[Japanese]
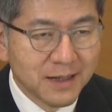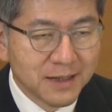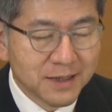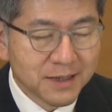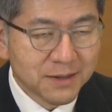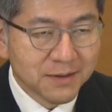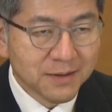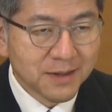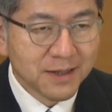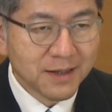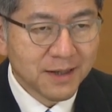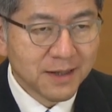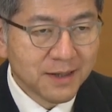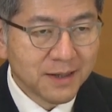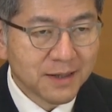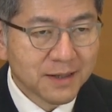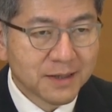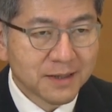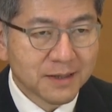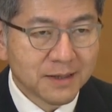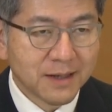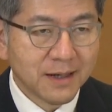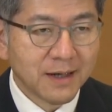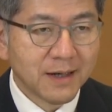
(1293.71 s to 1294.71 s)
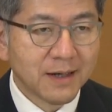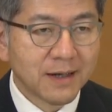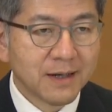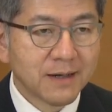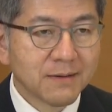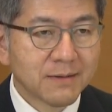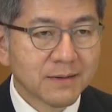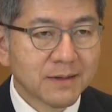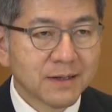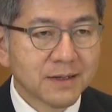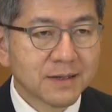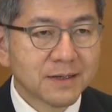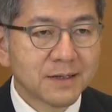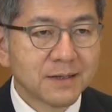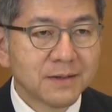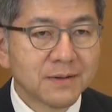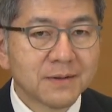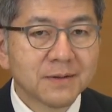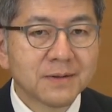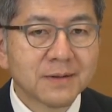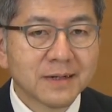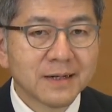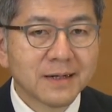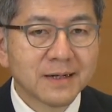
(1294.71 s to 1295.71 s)
それでですね、私の
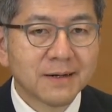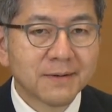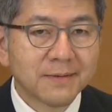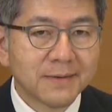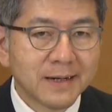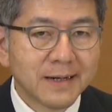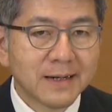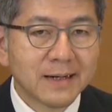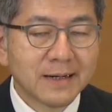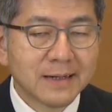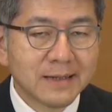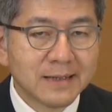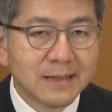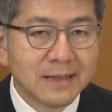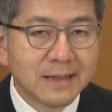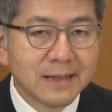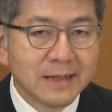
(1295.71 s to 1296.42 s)
方からは